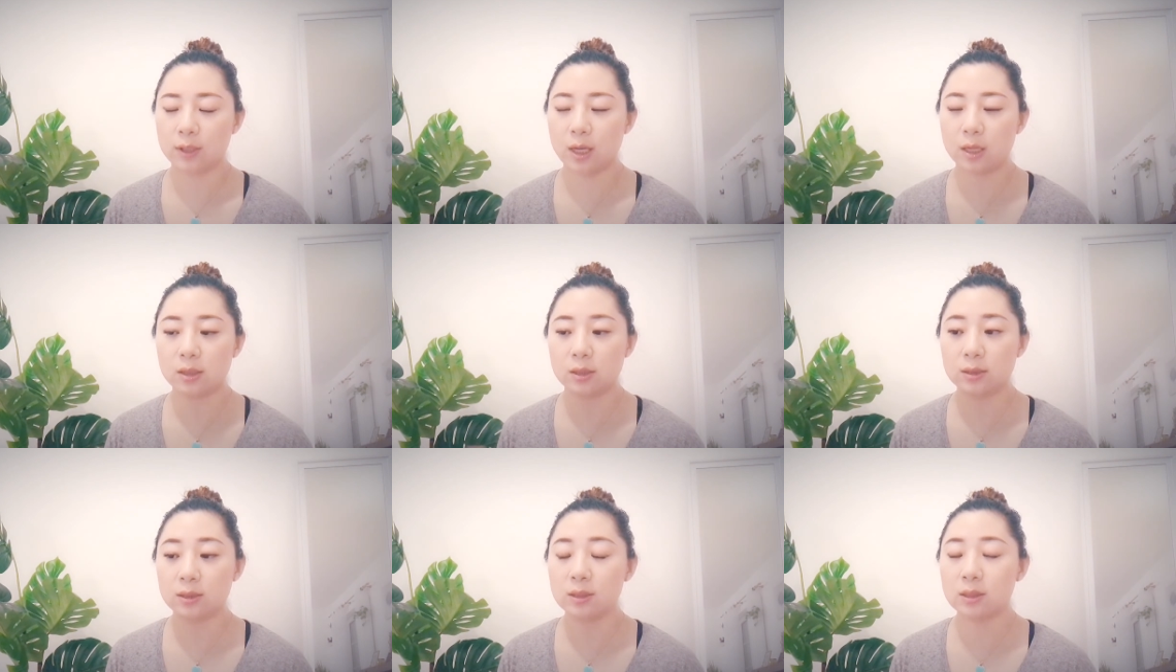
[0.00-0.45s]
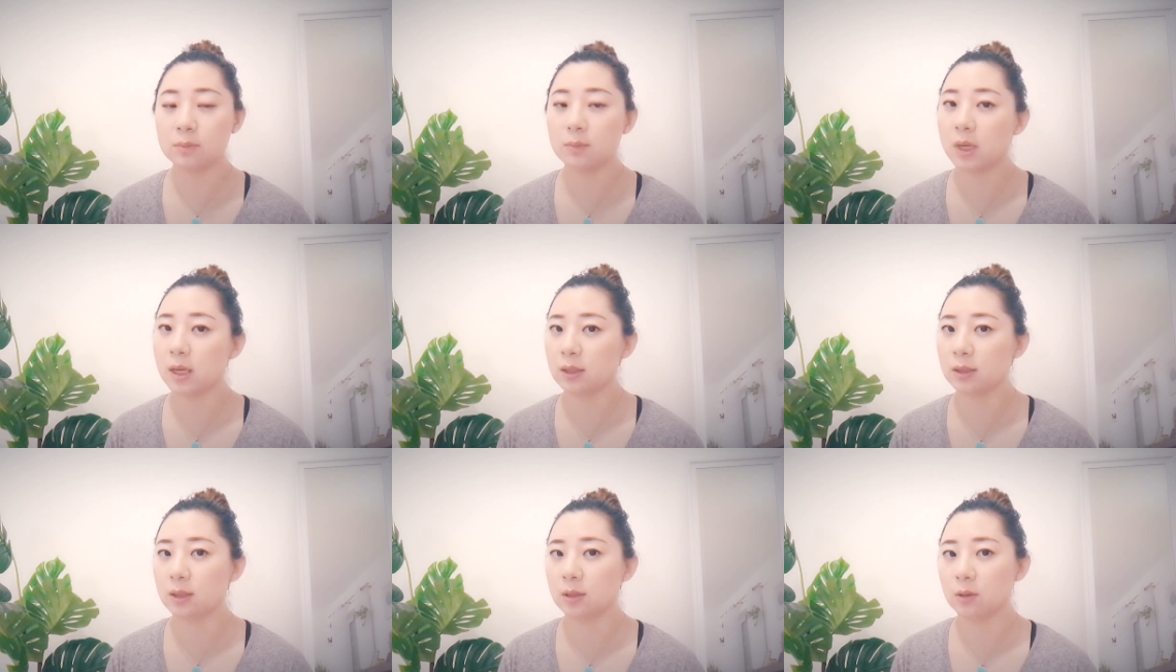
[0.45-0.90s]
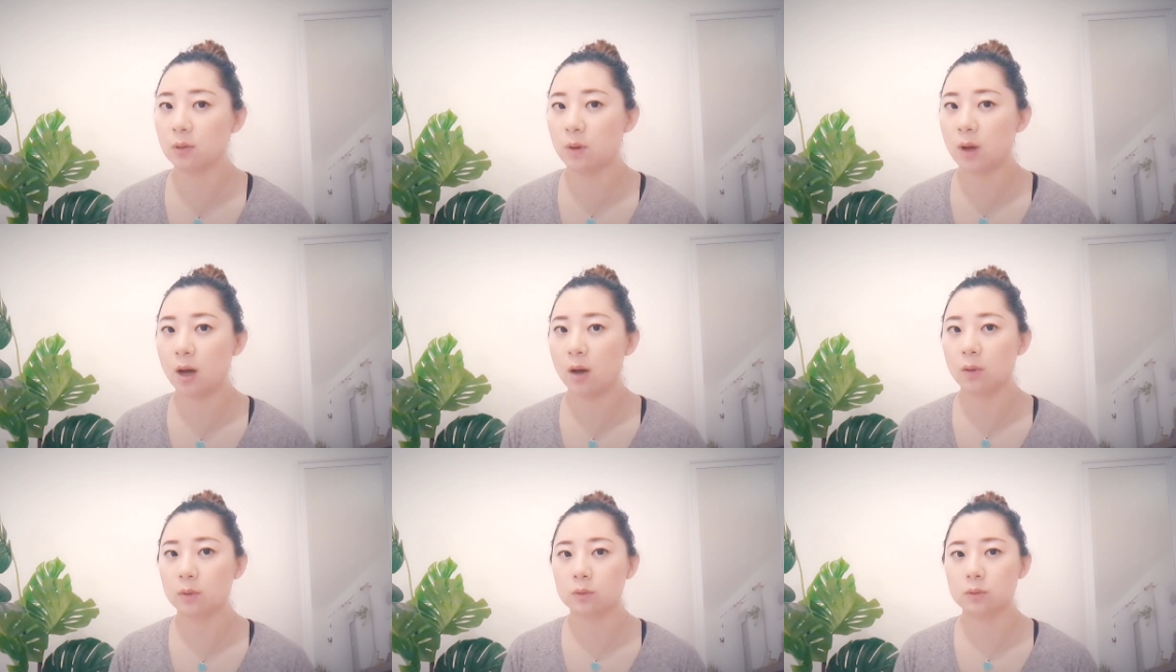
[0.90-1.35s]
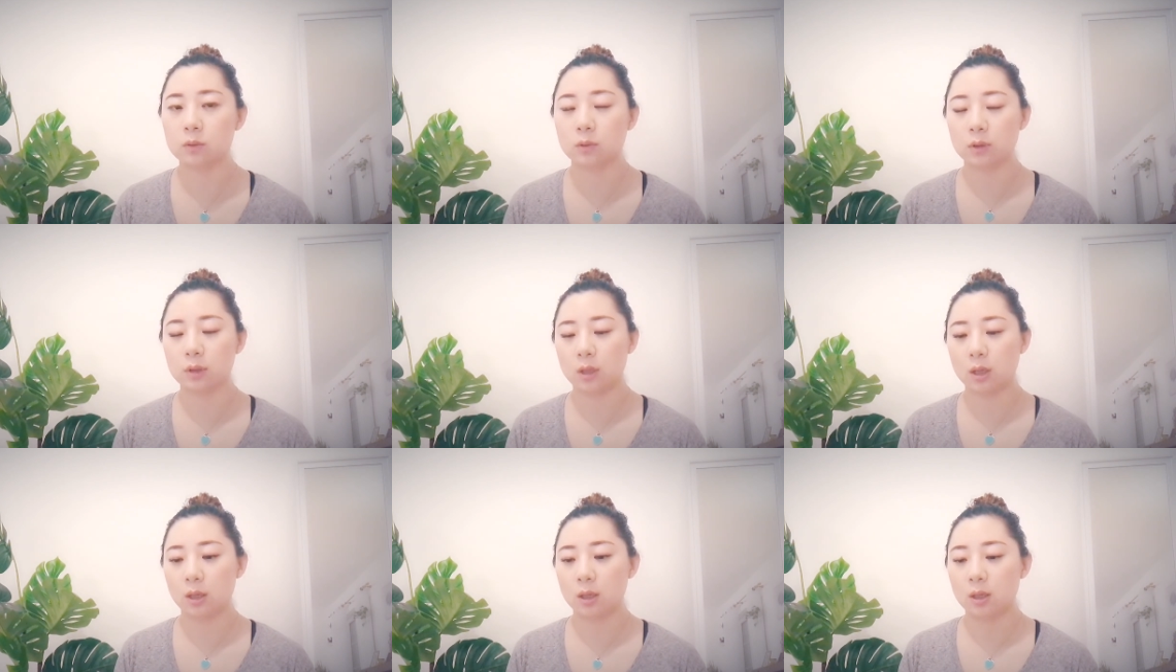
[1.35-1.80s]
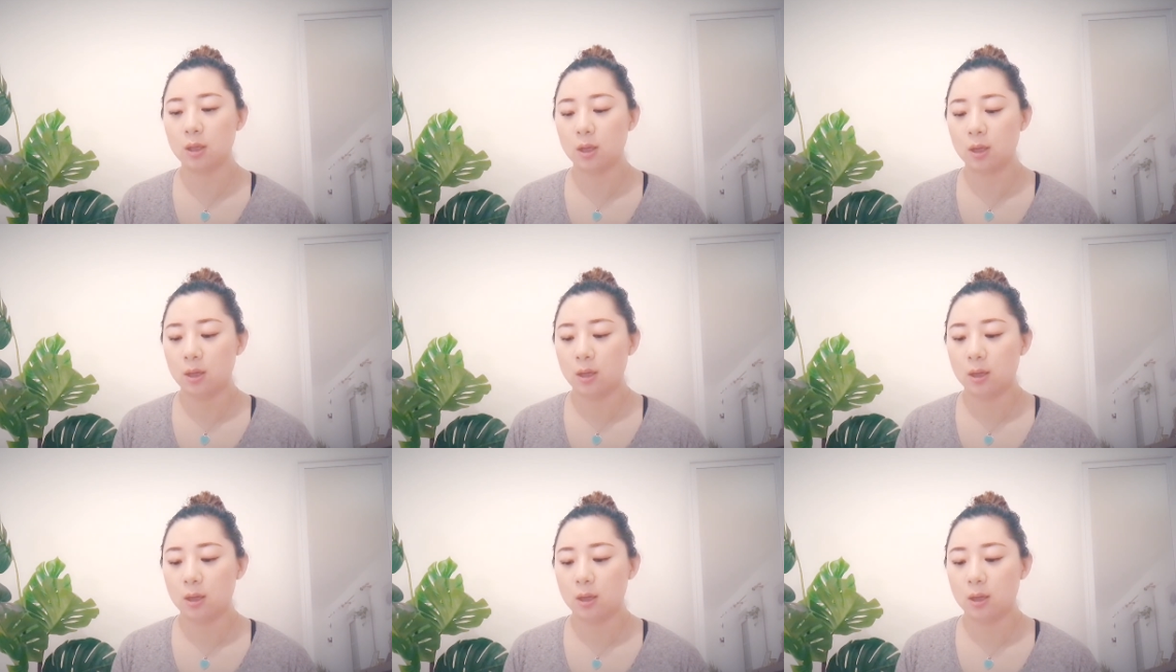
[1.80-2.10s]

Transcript: 但是自媒体的话，我觉得。